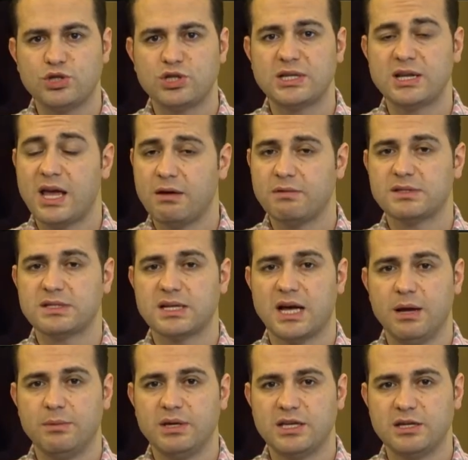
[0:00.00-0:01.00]
için ev
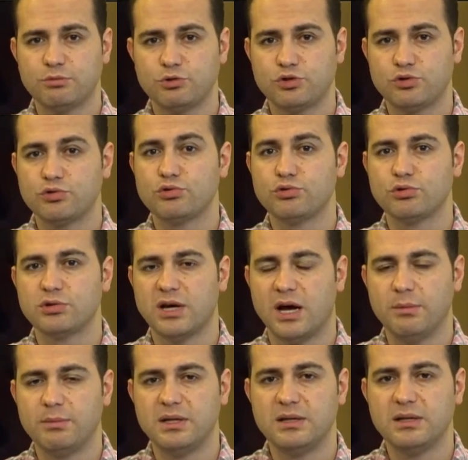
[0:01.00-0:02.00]
sahibi 2.5 üstü
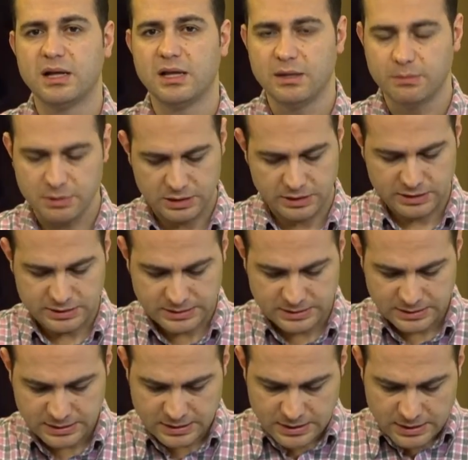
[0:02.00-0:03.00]
tahminini alabiliriz.